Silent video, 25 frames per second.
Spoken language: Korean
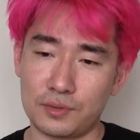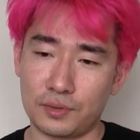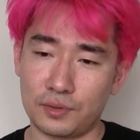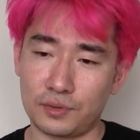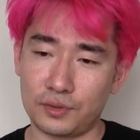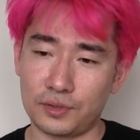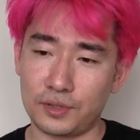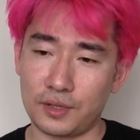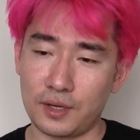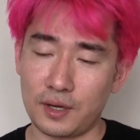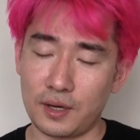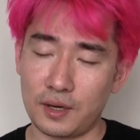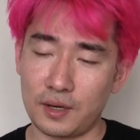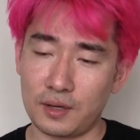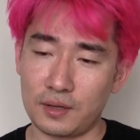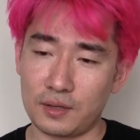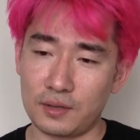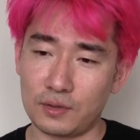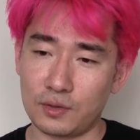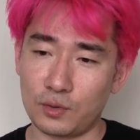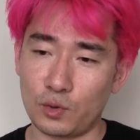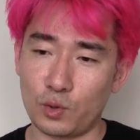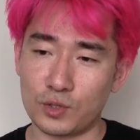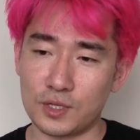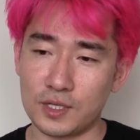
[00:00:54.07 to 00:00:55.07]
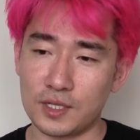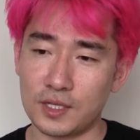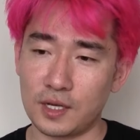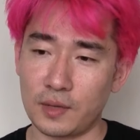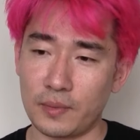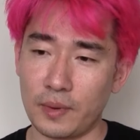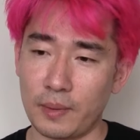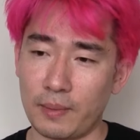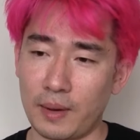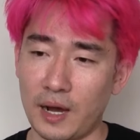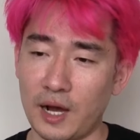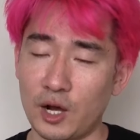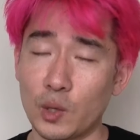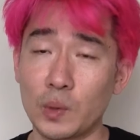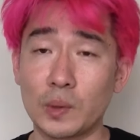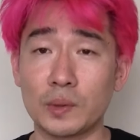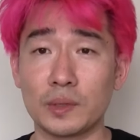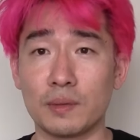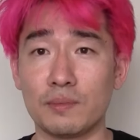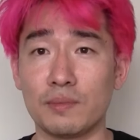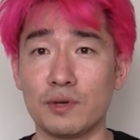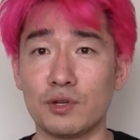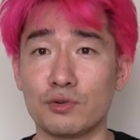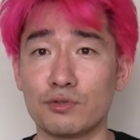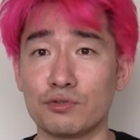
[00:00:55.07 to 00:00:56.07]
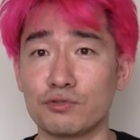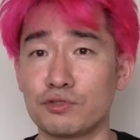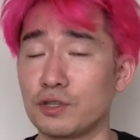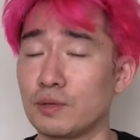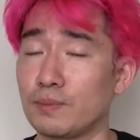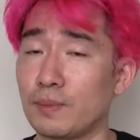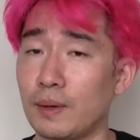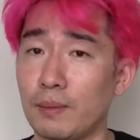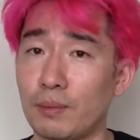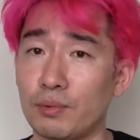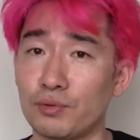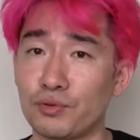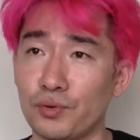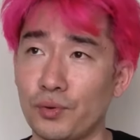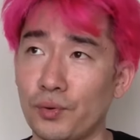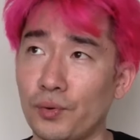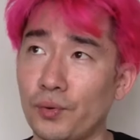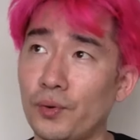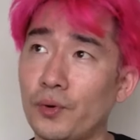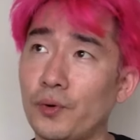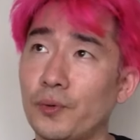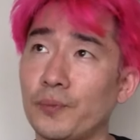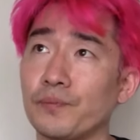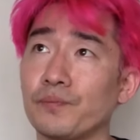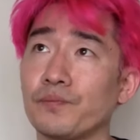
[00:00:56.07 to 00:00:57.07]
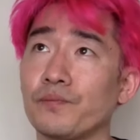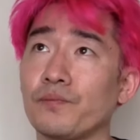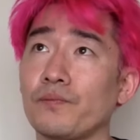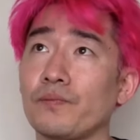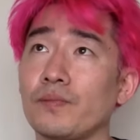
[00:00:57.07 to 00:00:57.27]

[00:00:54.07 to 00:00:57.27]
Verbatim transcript: 어떻게 고친 다음에 한꺼번에 밀어넣을 수 있는 방법도 없고